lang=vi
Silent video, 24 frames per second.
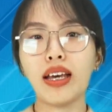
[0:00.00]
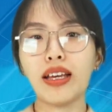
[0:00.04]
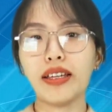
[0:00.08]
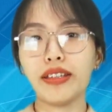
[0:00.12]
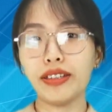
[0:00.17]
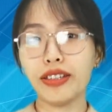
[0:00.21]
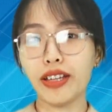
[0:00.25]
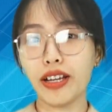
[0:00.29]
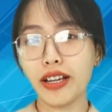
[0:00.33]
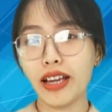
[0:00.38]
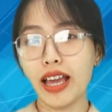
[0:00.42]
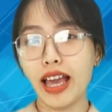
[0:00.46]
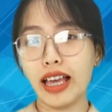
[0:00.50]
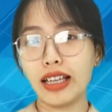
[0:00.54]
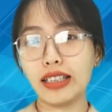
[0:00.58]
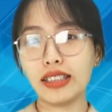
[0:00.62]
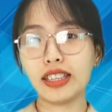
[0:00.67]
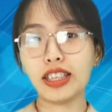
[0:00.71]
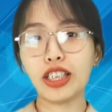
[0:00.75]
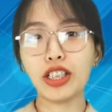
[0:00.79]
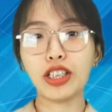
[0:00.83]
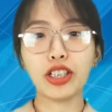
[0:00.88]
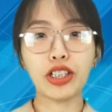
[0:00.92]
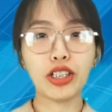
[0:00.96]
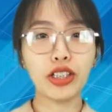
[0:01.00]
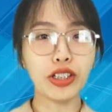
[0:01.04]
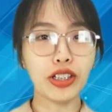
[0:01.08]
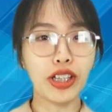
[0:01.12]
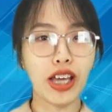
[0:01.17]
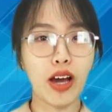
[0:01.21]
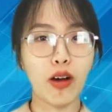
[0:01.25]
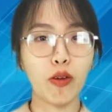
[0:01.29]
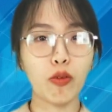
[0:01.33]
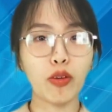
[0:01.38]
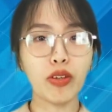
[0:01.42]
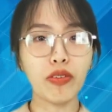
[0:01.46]
Nhật Hạ xin kính
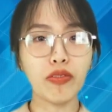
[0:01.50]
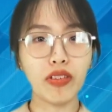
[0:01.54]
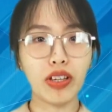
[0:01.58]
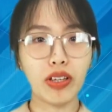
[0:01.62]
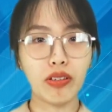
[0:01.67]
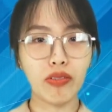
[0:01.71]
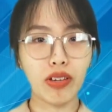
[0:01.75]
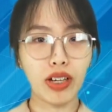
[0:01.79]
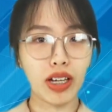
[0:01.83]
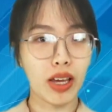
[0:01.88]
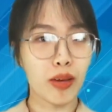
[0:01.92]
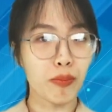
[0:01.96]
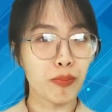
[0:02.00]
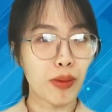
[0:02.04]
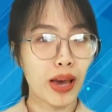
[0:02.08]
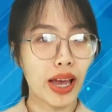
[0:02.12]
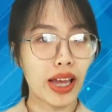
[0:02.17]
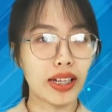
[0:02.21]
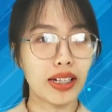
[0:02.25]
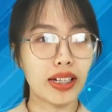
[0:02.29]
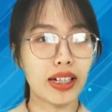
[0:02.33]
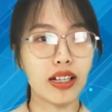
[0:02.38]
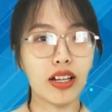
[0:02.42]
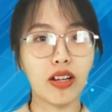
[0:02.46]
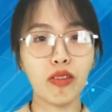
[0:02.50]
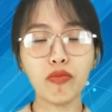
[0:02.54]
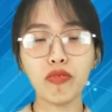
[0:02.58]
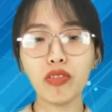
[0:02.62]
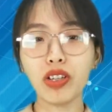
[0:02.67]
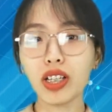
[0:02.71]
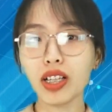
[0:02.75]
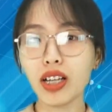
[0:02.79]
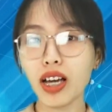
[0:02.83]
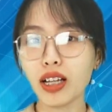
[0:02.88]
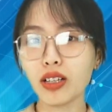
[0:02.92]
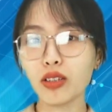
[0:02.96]
chào quý vị và các bạn đã đến với
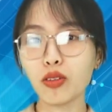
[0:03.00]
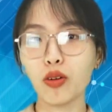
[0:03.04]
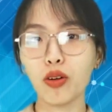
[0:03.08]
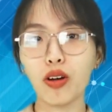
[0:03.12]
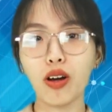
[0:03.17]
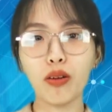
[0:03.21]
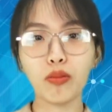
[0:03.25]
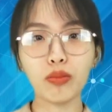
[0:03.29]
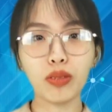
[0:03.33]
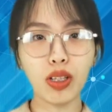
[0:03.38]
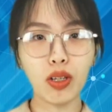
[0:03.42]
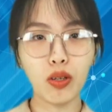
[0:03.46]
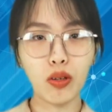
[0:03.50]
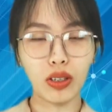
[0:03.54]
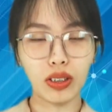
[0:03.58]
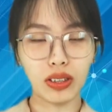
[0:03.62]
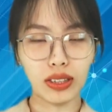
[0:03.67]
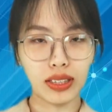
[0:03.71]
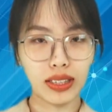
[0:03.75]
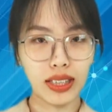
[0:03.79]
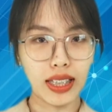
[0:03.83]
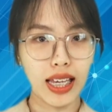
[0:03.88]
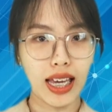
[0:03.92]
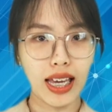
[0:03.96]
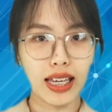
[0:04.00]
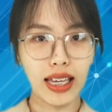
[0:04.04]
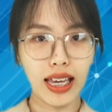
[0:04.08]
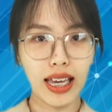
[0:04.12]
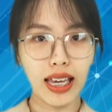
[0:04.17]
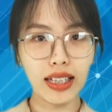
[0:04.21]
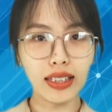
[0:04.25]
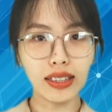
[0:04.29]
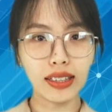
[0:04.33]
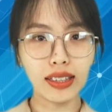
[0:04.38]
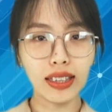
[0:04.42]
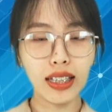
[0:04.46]
kênh của công ty luật C I
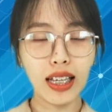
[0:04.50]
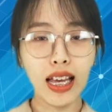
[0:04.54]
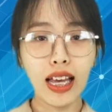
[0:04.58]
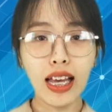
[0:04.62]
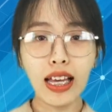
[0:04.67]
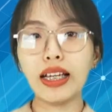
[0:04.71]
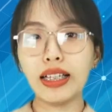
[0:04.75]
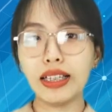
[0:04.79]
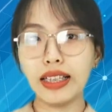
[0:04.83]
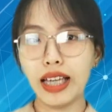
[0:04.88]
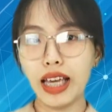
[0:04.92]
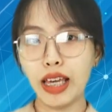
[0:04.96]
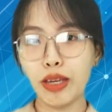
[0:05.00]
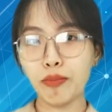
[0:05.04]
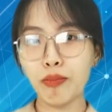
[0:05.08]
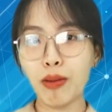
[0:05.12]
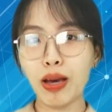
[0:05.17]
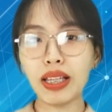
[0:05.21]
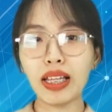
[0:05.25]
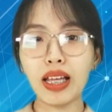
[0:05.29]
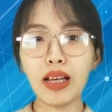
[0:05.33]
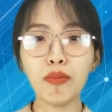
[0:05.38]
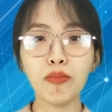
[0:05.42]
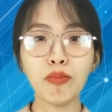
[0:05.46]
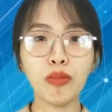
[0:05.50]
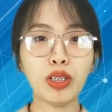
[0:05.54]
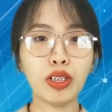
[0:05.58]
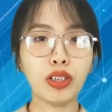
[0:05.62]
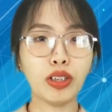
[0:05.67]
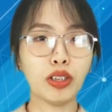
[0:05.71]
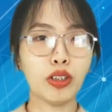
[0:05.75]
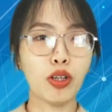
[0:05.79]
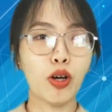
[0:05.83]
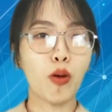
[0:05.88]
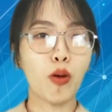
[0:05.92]
S. Ngày ba tháng mười,